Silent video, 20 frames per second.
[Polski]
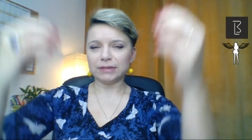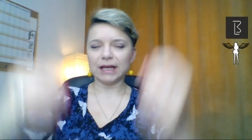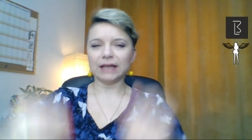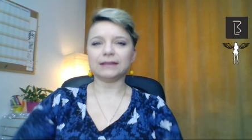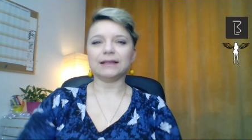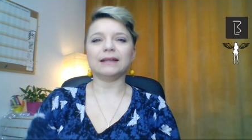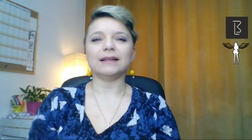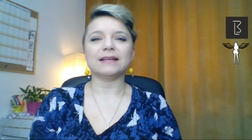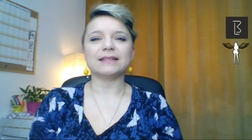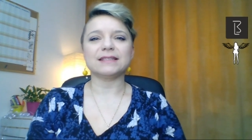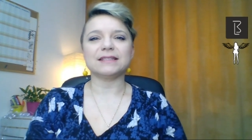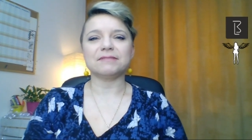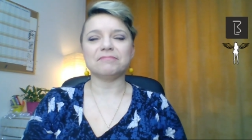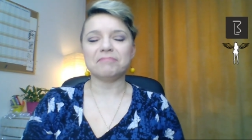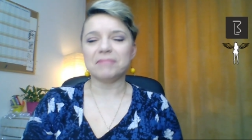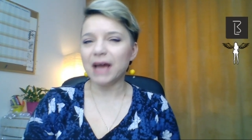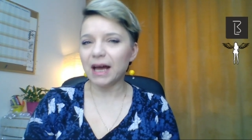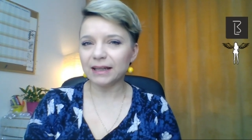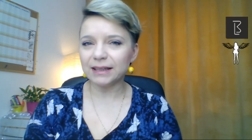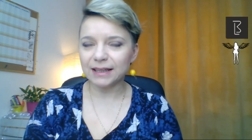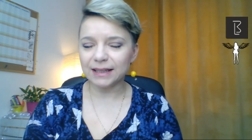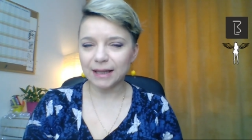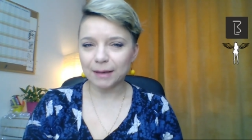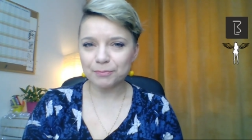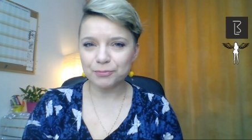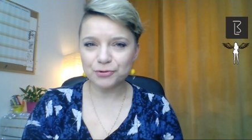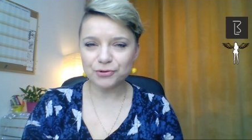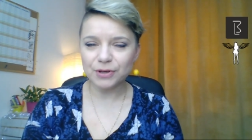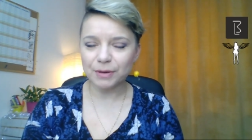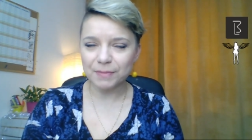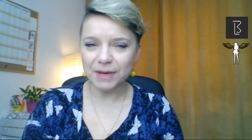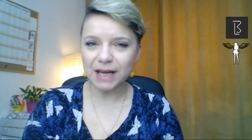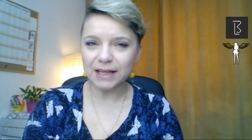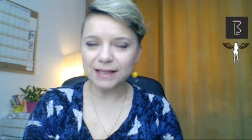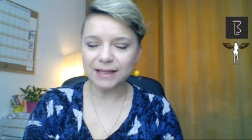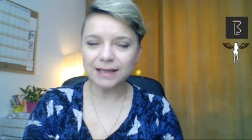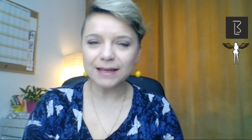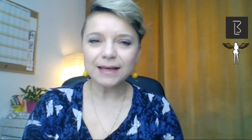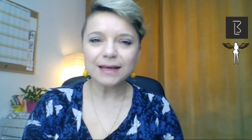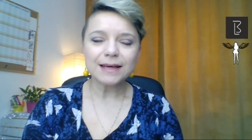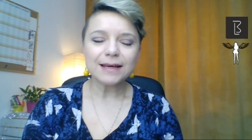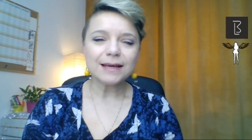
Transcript: datę na zmiany, na przemiany